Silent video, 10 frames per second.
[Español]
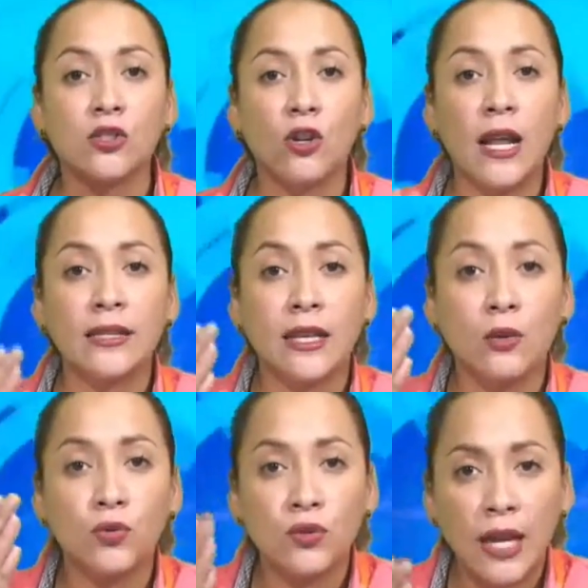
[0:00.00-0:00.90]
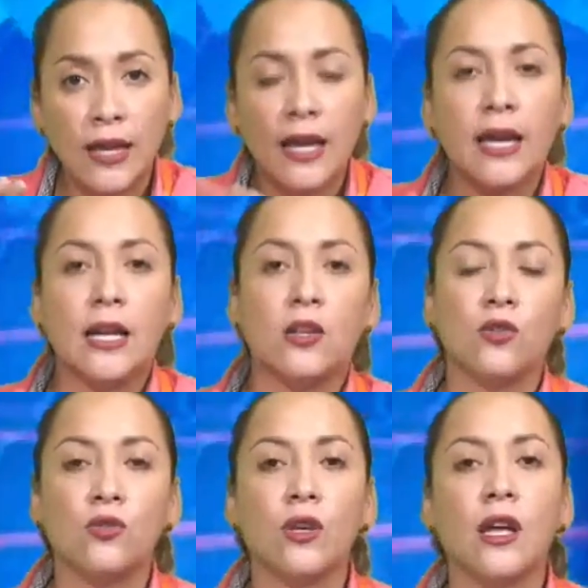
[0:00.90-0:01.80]
que son las que ustedes,
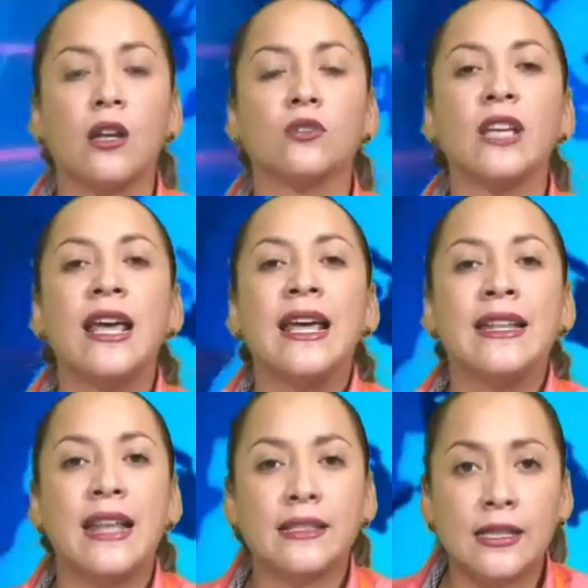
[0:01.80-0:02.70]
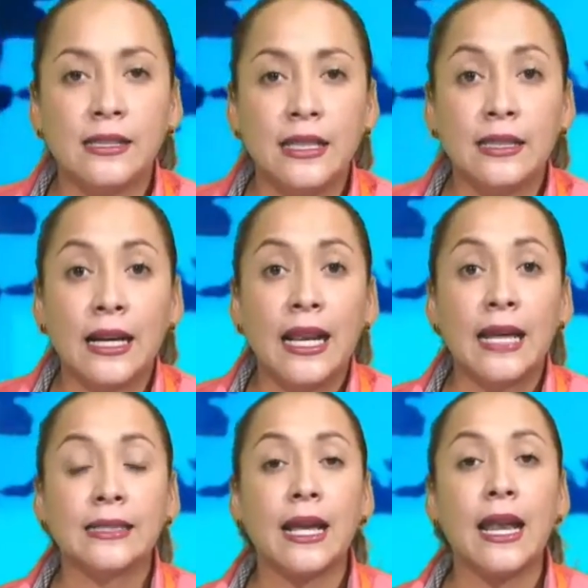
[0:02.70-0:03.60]
queridos ciudadanos, necesitan,
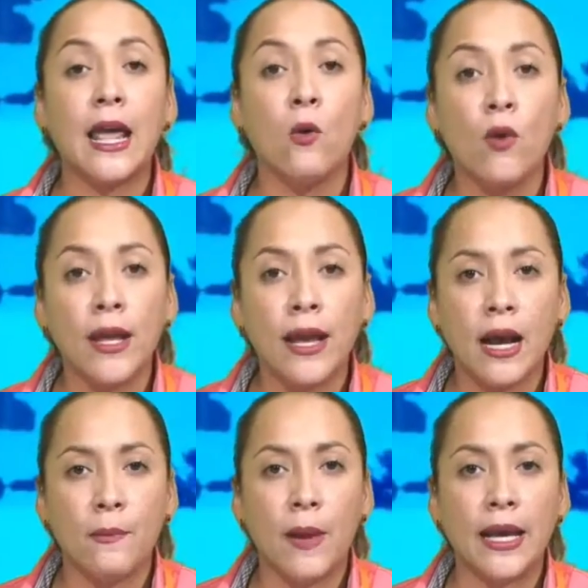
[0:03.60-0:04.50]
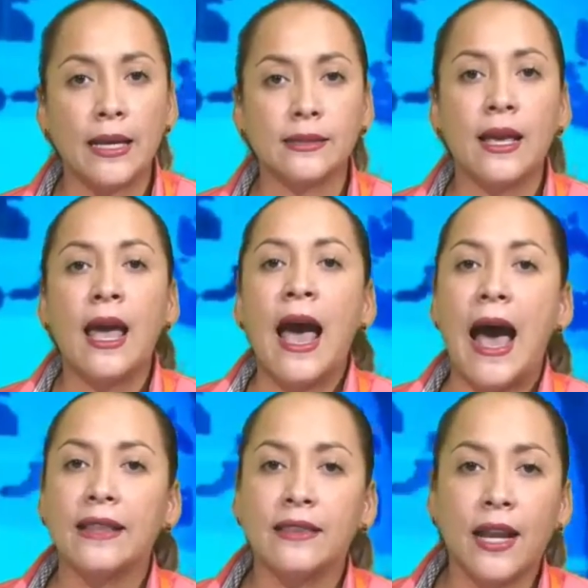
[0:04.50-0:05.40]
las que le urgen al país.
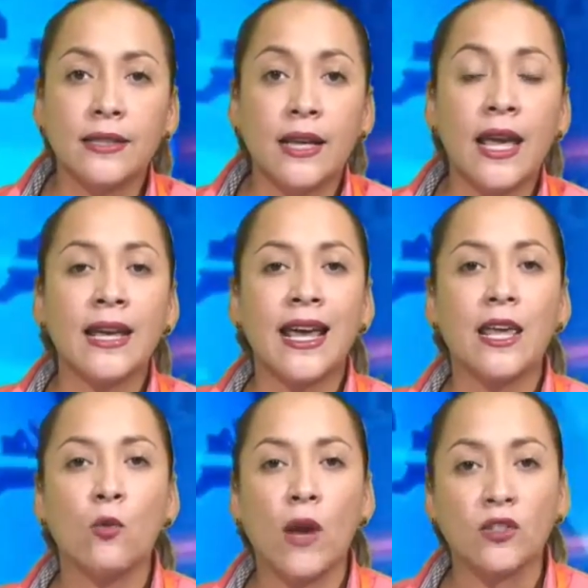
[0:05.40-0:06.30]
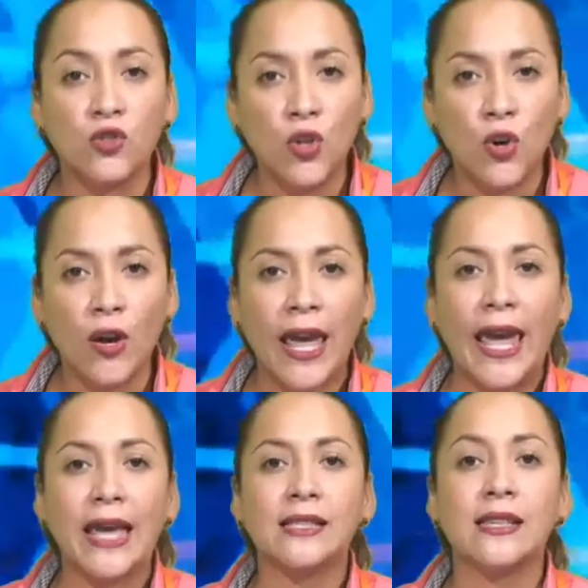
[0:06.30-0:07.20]
Andrés es educación,
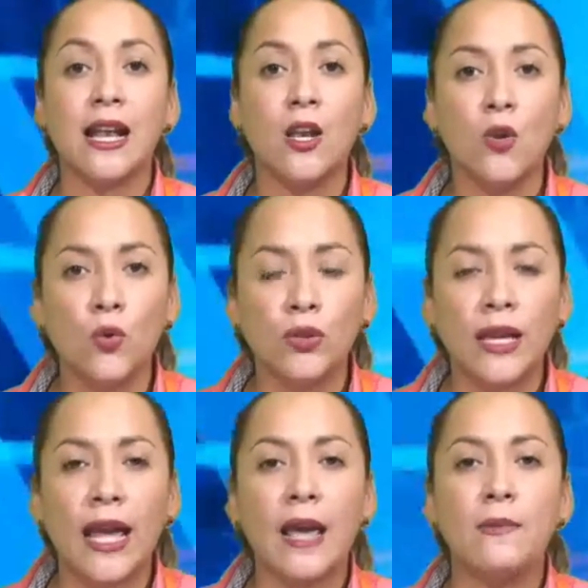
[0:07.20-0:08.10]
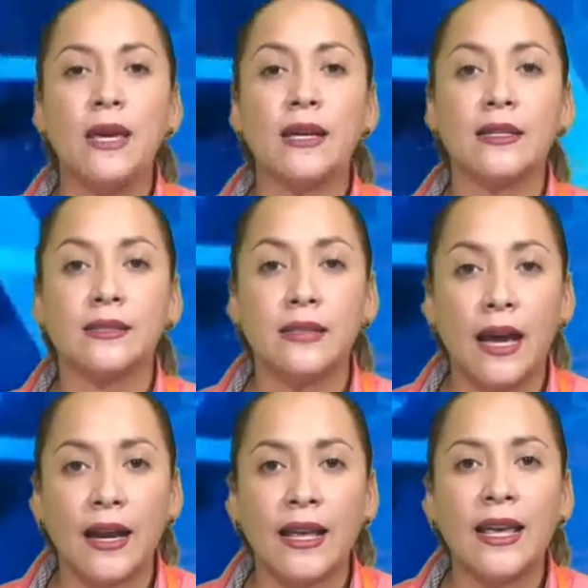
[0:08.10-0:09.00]
es salud, es
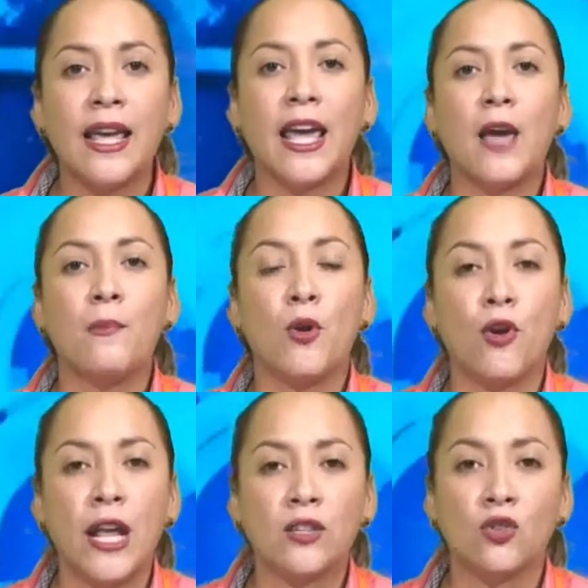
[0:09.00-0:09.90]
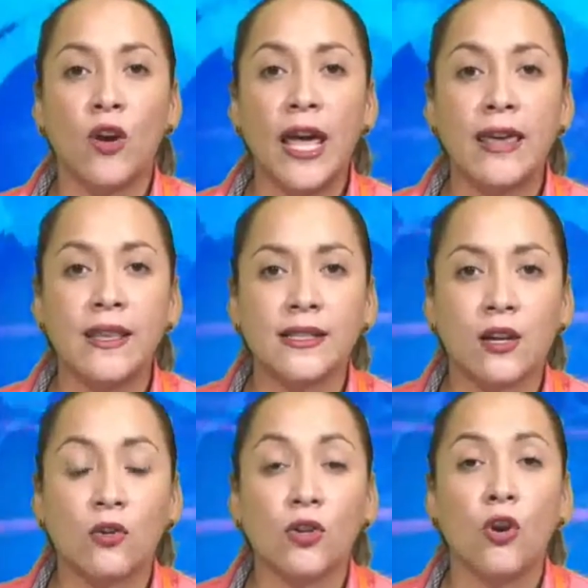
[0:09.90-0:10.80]
bienestar, es progreso, es
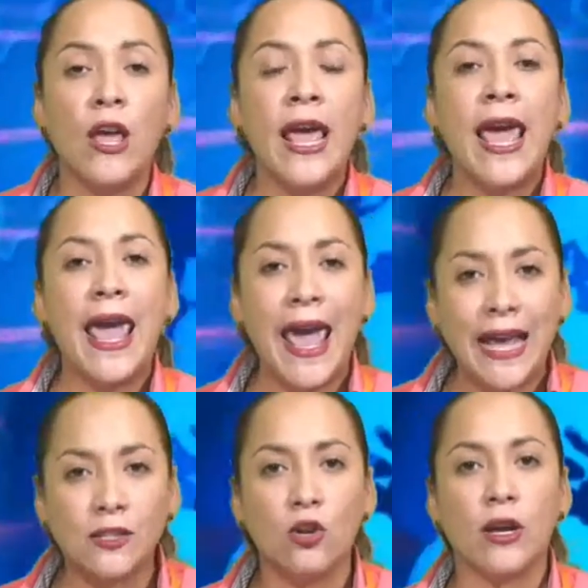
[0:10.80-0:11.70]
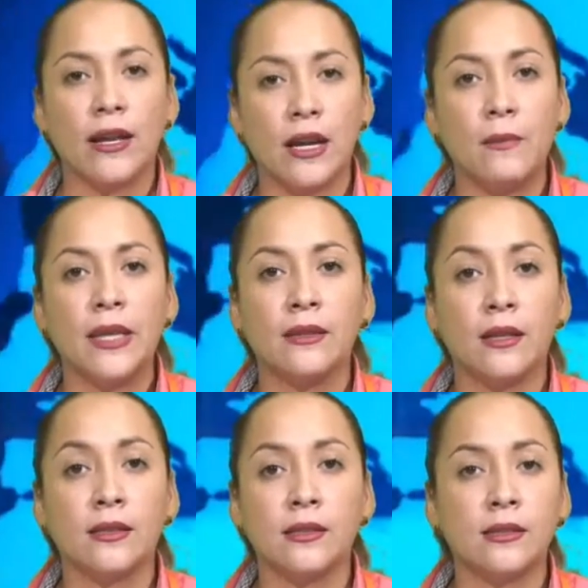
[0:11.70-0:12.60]
desarrollo. Es lo que
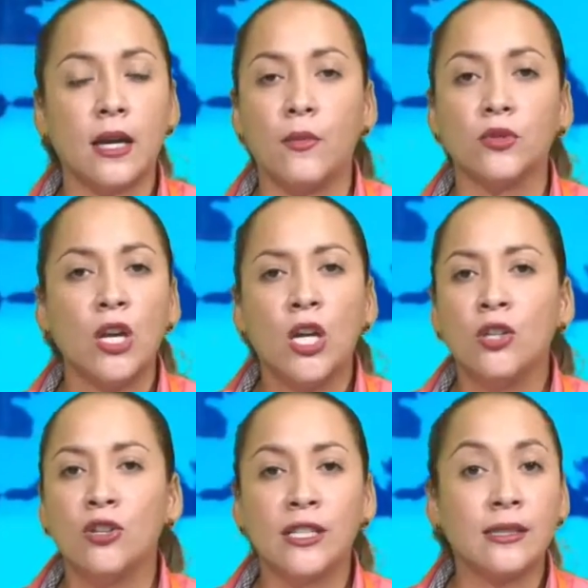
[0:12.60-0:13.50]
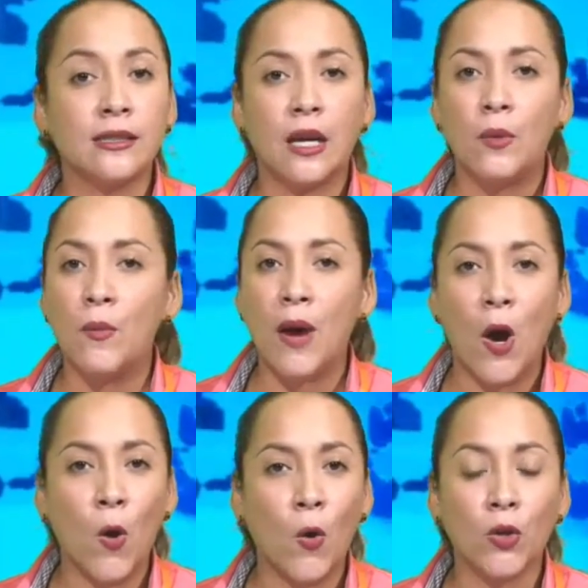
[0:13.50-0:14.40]
realmente necesitamos. No necesitamos
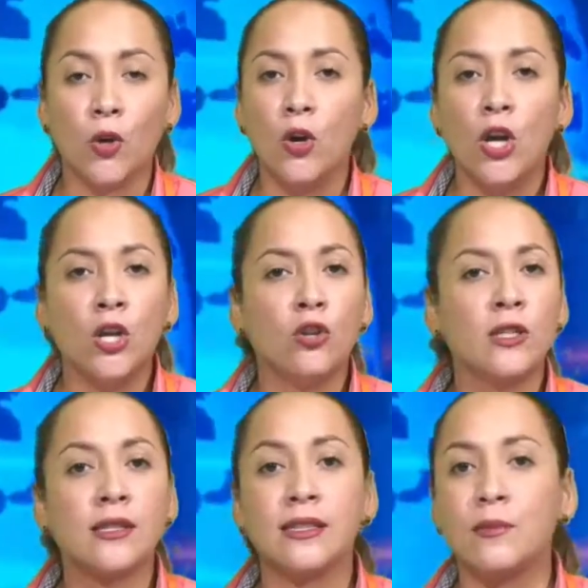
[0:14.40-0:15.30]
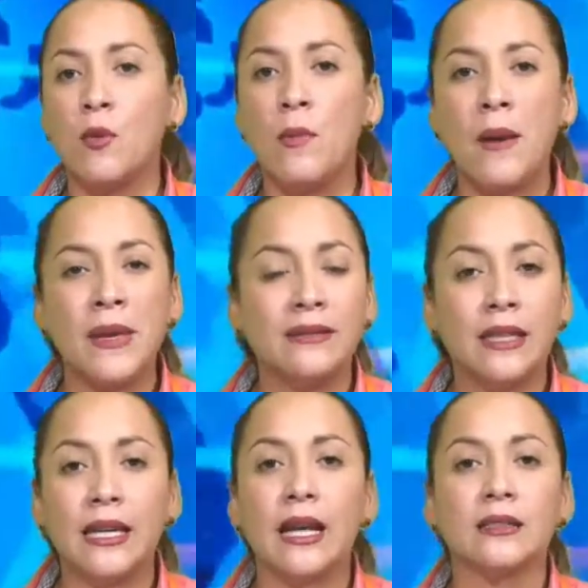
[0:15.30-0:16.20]
más odio, no necesitamos más
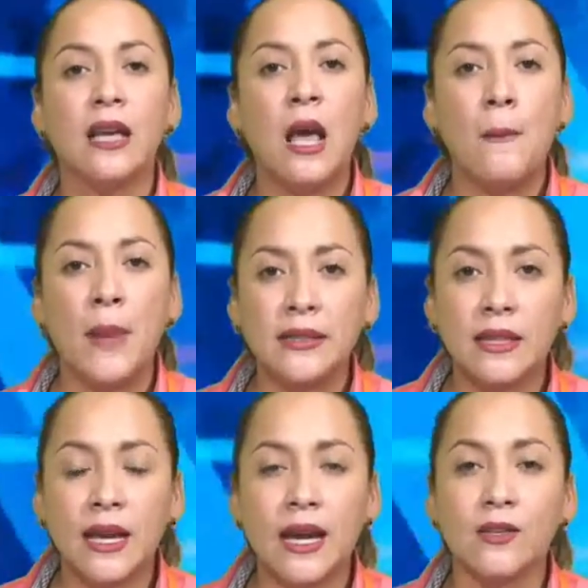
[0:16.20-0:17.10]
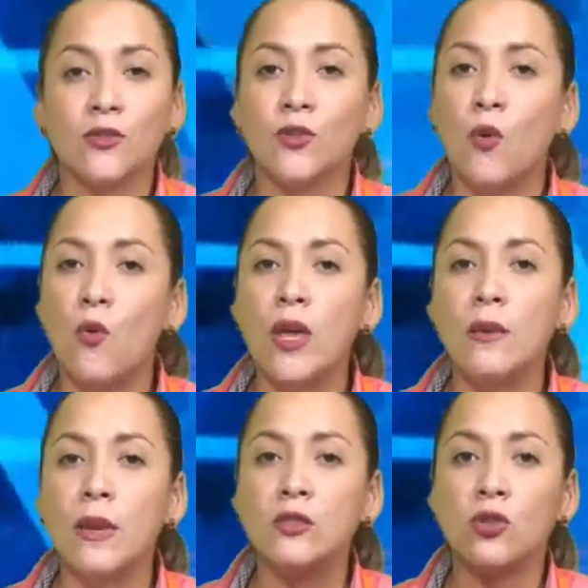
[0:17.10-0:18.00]
mentiras, más engaños. Un
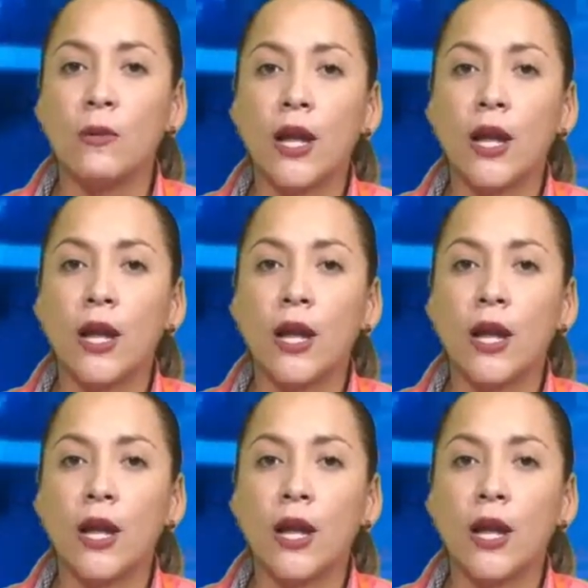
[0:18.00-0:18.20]
inmenso